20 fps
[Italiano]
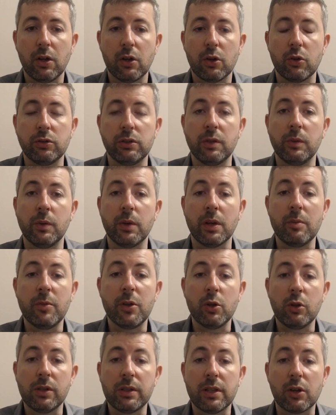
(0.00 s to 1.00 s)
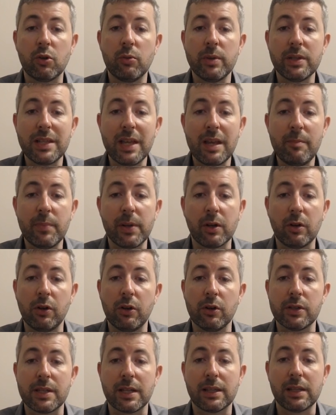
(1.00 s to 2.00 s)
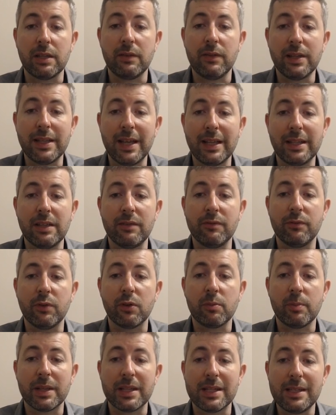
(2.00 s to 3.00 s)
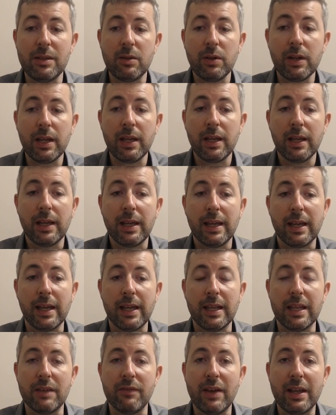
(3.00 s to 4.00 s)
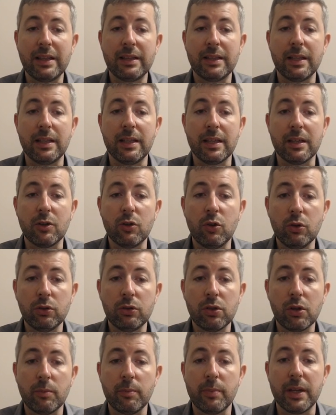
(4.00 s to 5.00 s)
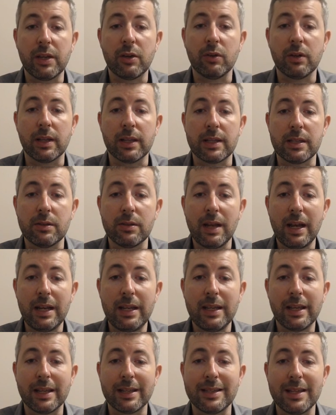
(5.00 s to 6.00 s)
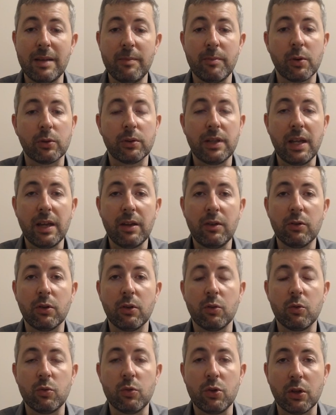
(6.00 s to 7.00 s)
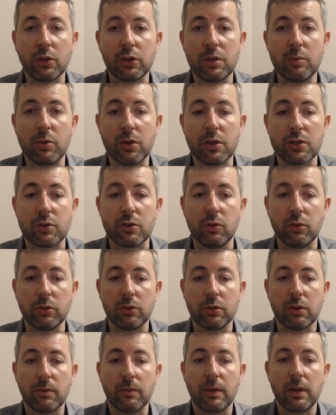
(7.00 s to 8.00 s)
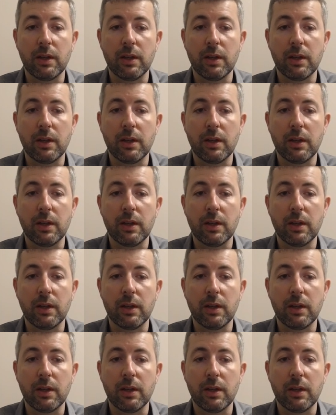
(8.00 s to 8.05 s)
Continueremo inoltre come sempre con le nostre attività di informazione e gli eventi di incontro per i connazionali che sempre ottengono un ottimo riscontro.